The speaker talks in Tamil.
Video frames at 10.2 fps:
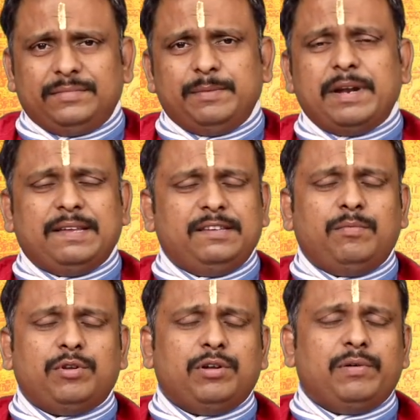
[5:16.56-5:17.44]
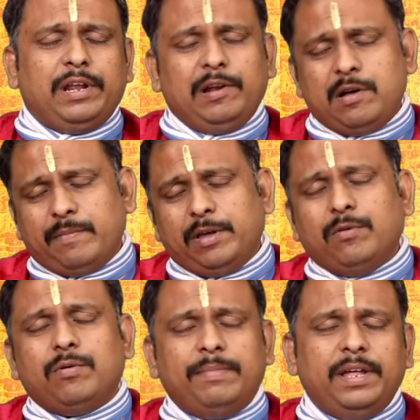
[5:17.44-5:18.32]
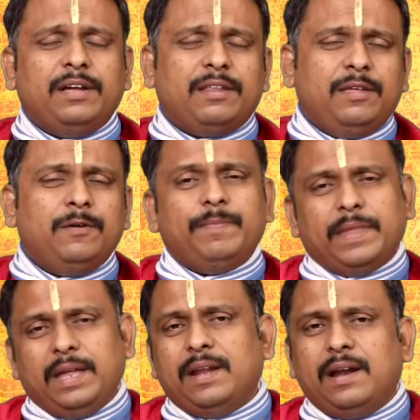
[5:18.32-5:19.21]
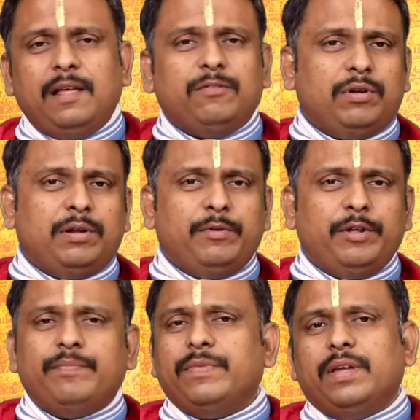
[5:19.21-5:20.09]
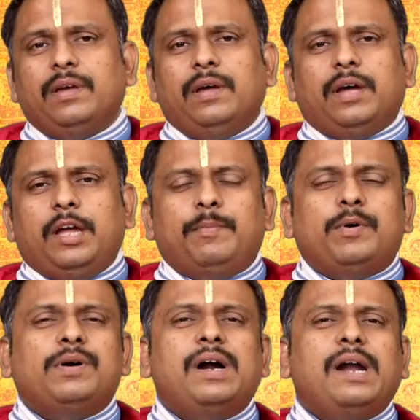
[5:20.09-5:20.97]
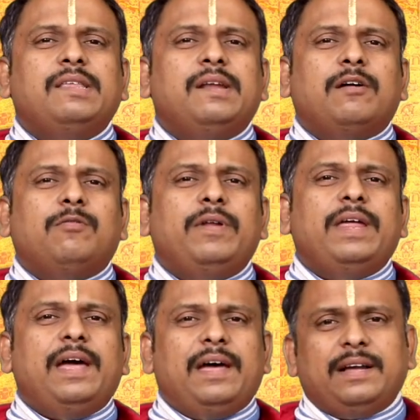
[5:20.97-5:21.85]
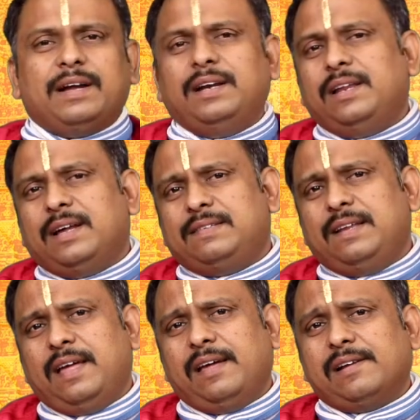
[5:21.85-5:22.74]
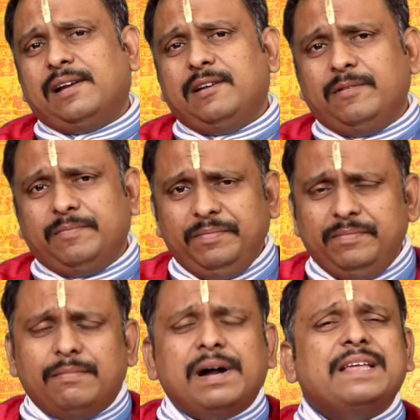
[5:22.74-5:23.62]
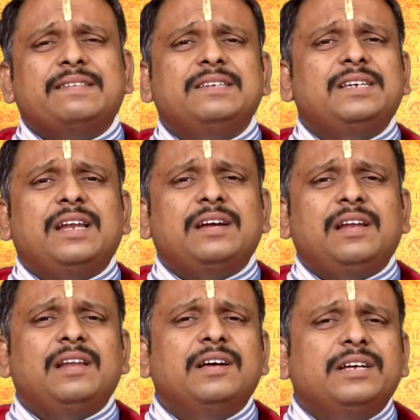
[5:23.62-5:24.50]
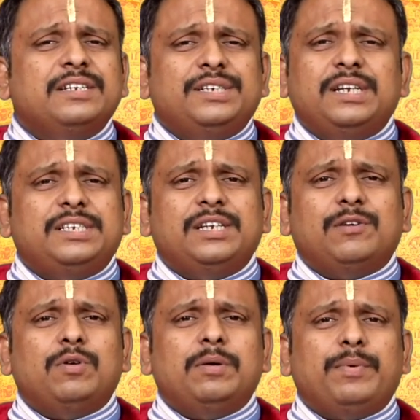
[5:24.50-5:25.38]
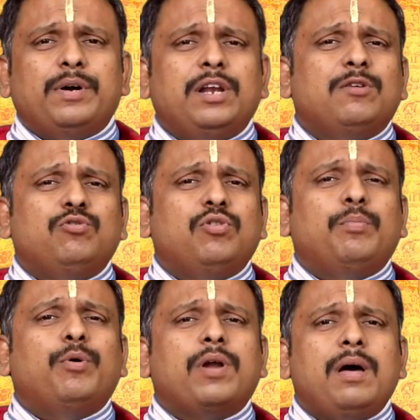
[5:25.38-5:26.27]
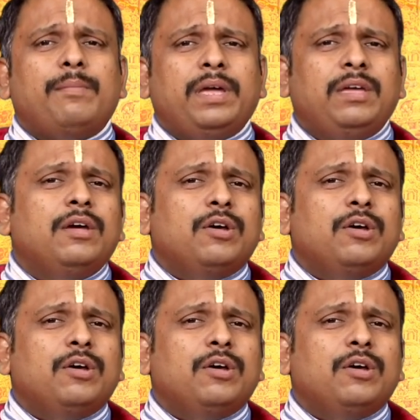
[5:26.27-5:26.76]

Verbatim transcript: சிம்மராசியை பொறுத்த வரையிலும் அமையும் அப்படிங்கிறதையும் என்னால் சொல்ல முடியும் இப்போது அடுத்து இருக்கக்கூடிய கன்னிராசி நேயர்கள் மன சஞ்சலங்கள் சின்ன சின்ன குழப்பங்கள் கொஞ்சம் பொறாமை